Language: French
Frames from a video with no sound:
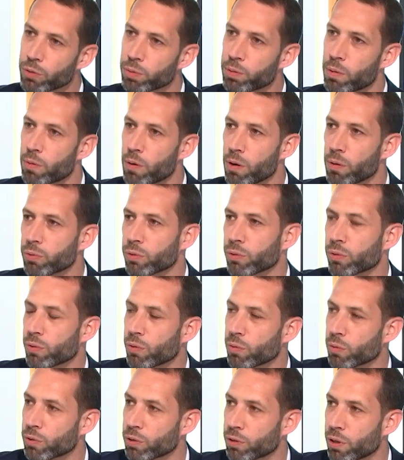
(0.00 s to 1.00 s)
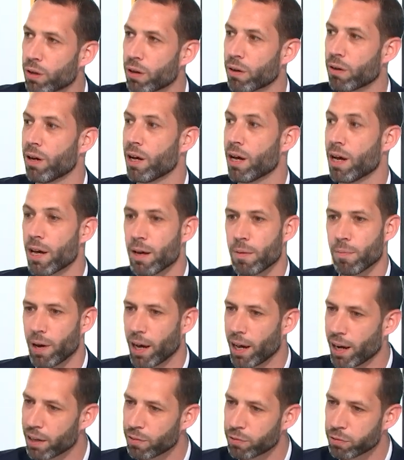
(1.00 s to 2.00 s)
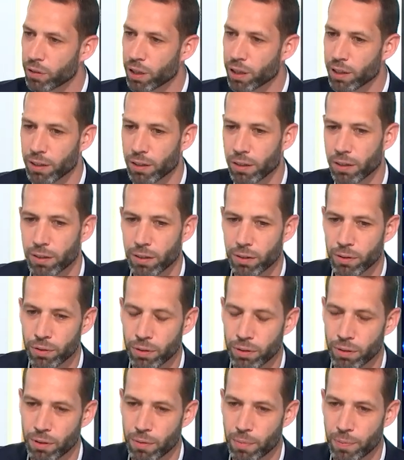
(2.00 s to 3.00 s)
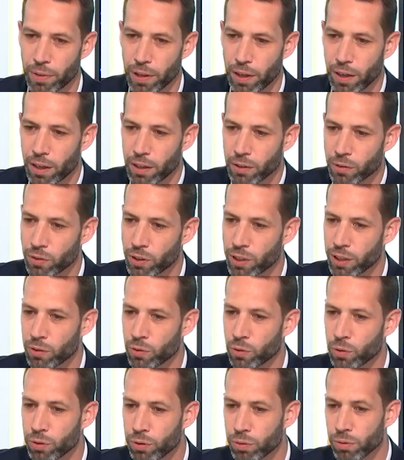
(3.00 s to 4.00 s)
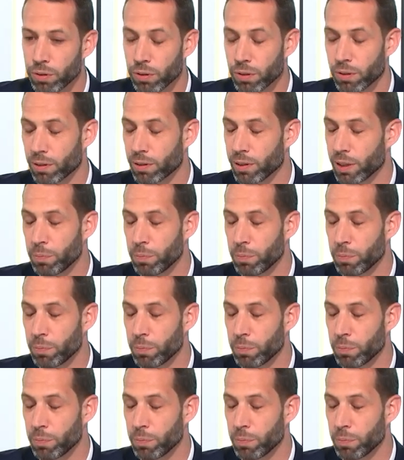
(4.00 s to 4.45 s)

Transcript: en ce moment, puisqu'on sort bah, à la fois de cette notion